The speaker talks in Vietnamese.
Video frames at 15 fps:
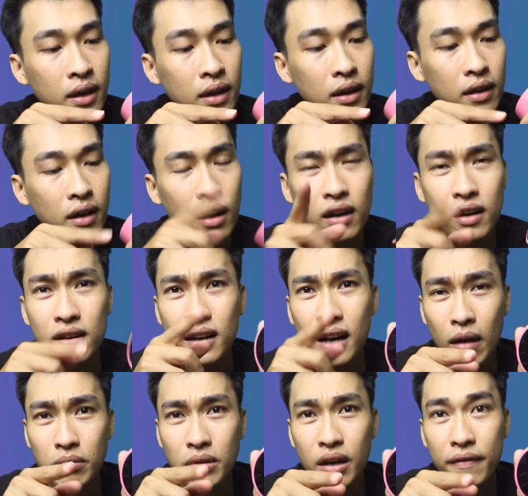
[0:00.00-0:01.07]
Nó được
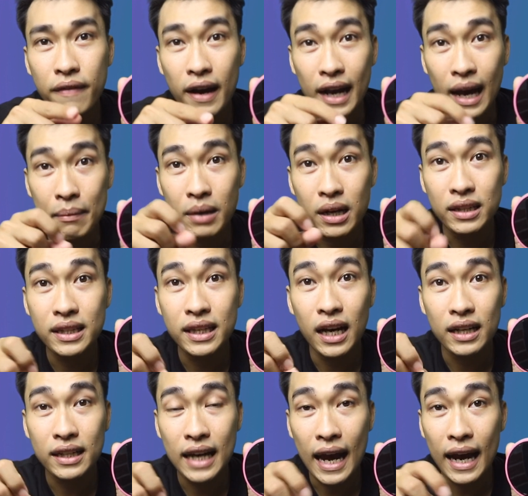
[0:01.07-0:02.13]
giống như cái phần cảm ứng
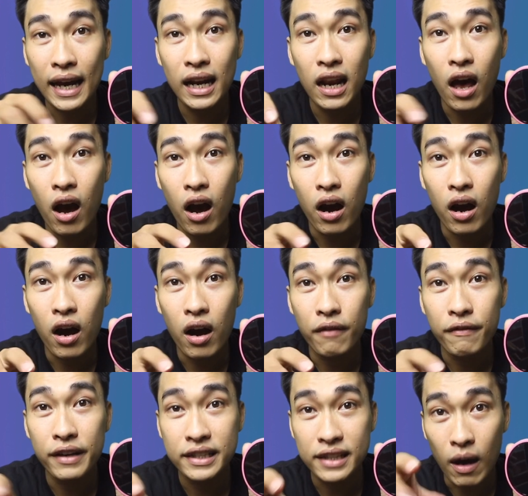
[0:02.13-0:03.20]
trên các cái lò
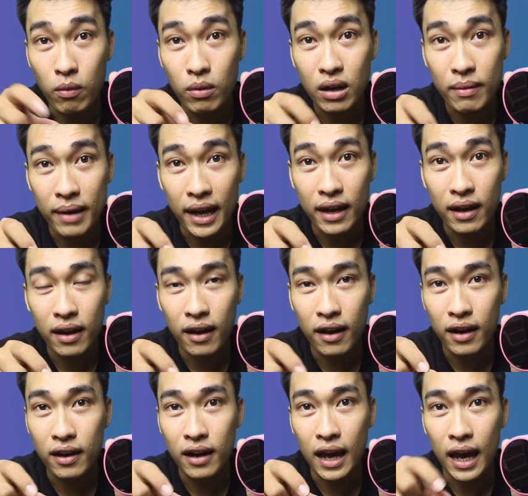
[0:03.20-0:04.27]
vi sóng các bạn,
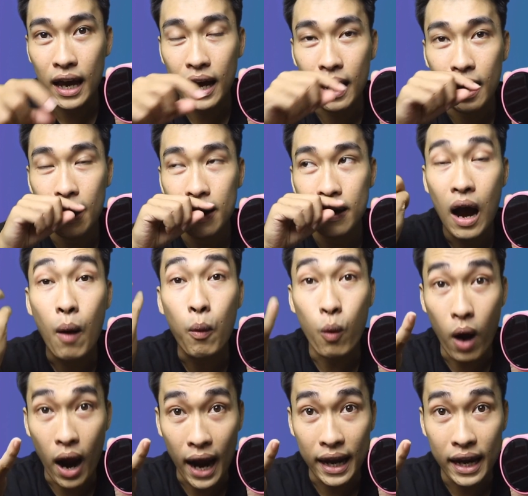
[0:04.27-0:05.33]
hoặc là hồng
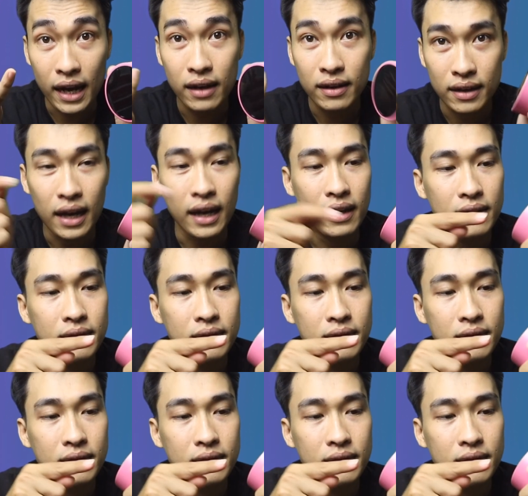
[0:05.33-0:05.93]
ngoại á, đấy,